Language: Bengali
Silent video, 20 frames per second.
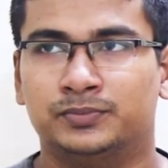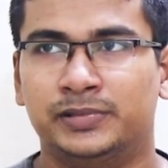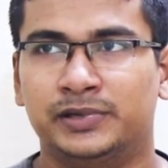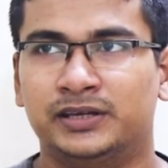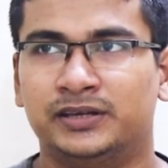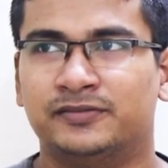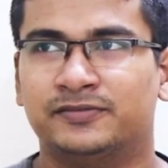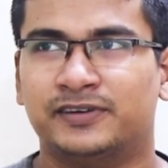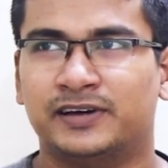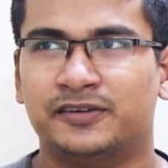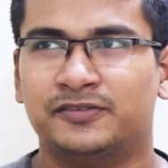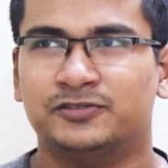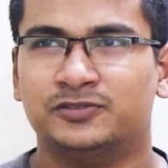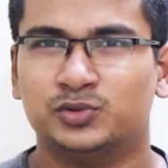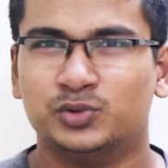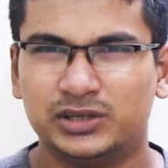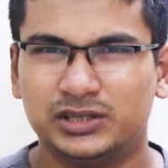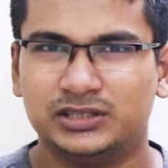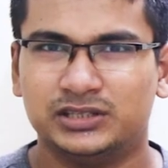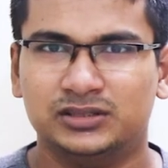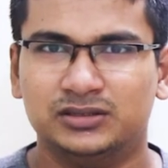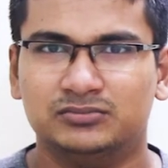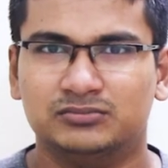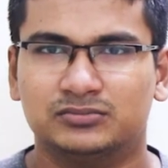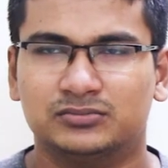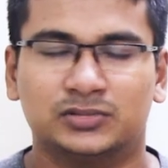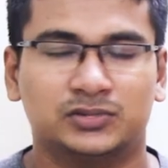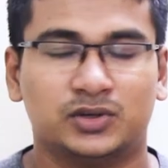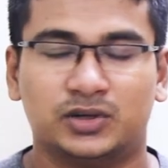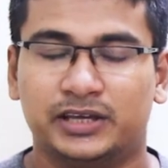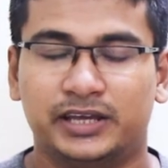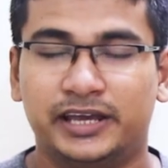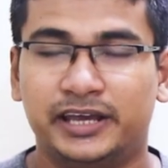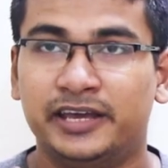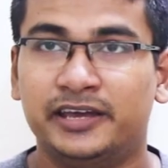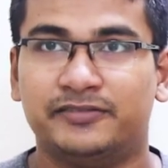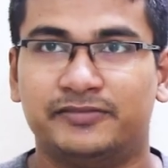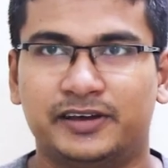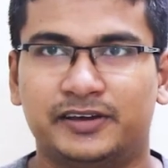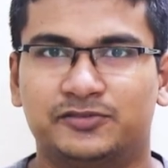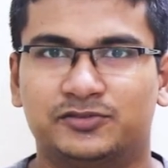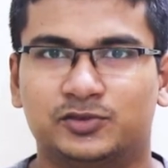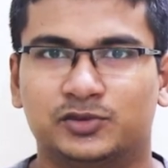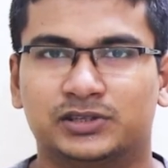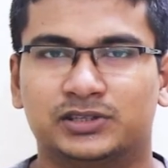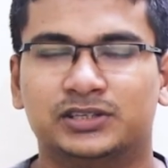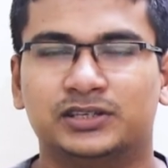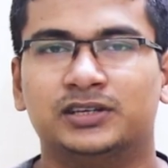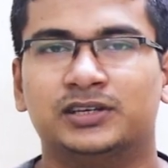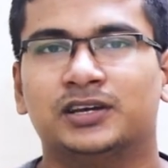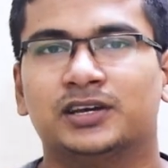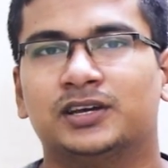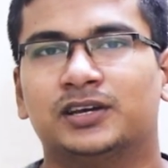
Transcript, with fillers: বি ফাইভ টোয়েন্টি সরি এ ফাইভ টোয়েন্টি